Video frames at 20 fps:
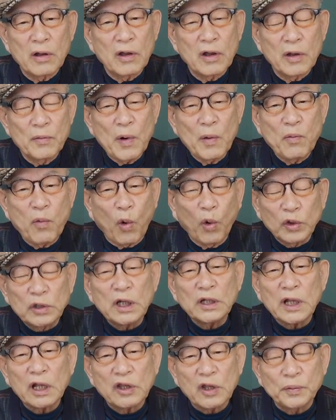뭐 모든
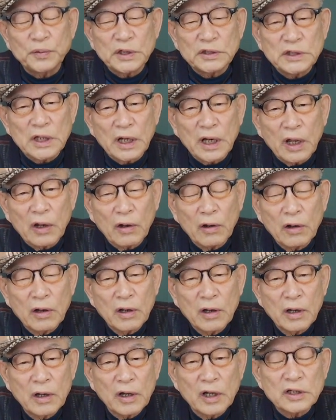게 다 겹쳤잖아요.
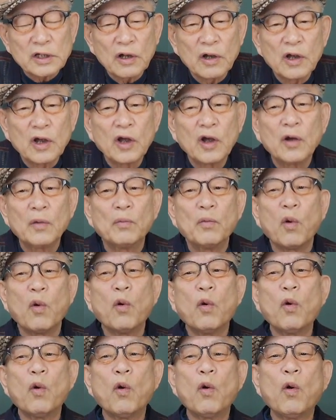그래서
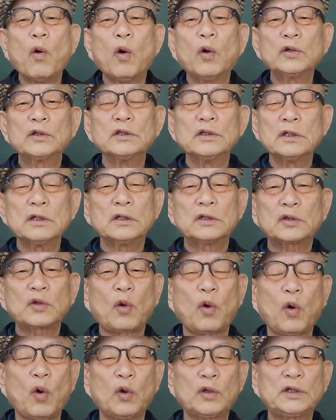모든
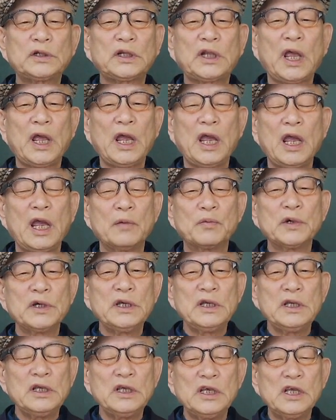
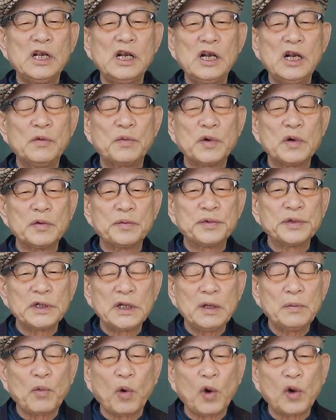토템의
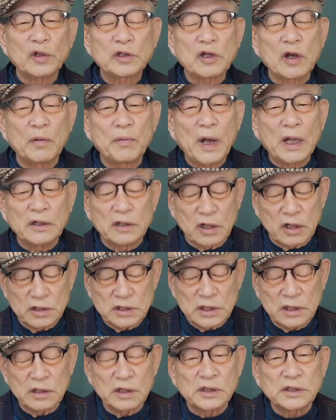일부분이 모여서
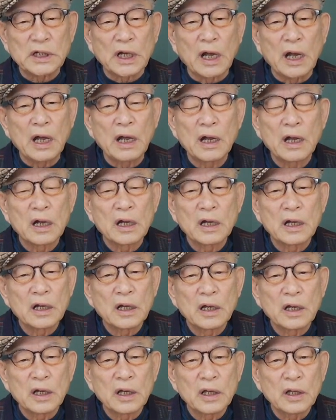만들어진 글자가
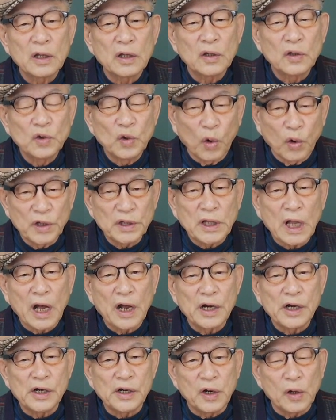용이다,
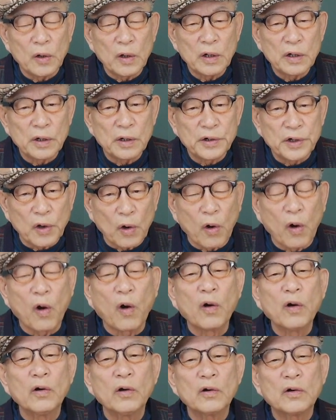
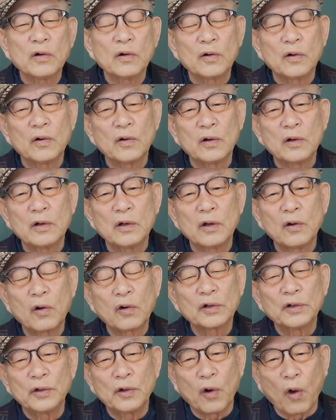룡
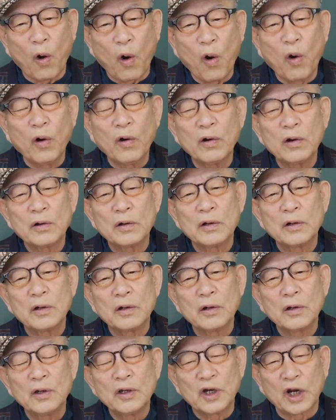혹은 롱
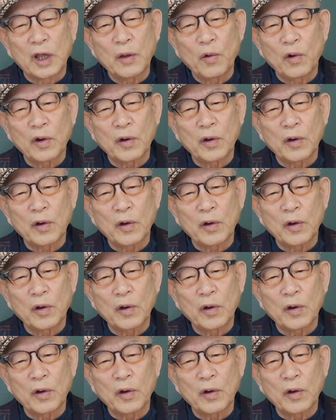이렇게 본